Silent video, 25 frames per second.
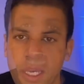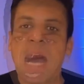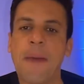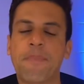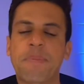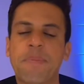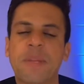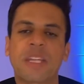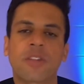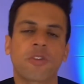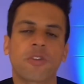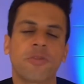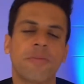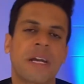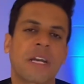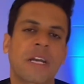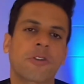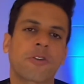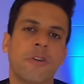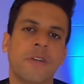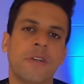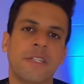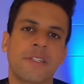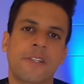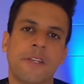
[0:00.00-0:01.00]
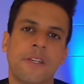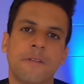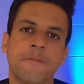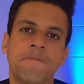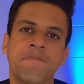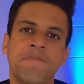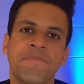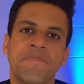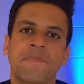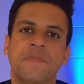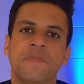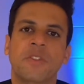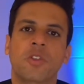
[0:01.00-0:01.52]
Aprenda uma coisa:
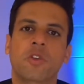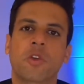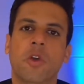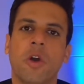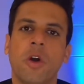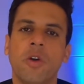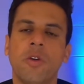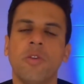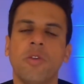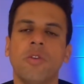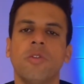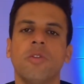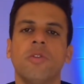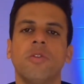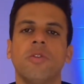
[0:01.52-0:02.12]
com